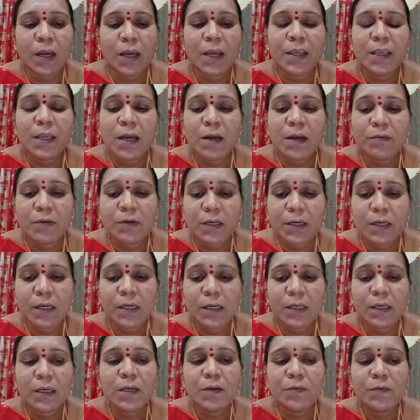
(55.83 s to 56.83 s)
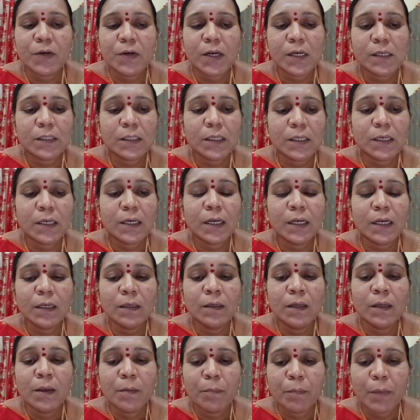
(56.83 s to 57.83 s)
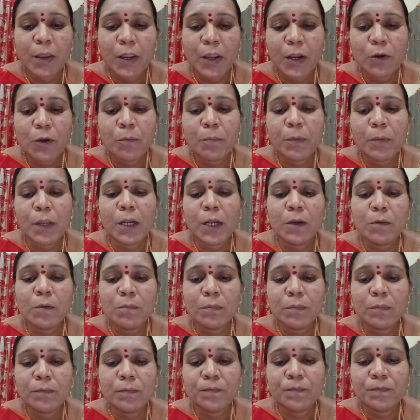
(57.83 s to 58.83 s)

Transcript: ஐயா அவர்களுக்கு வாழ்த்துக்கள் மேலும் மேலும்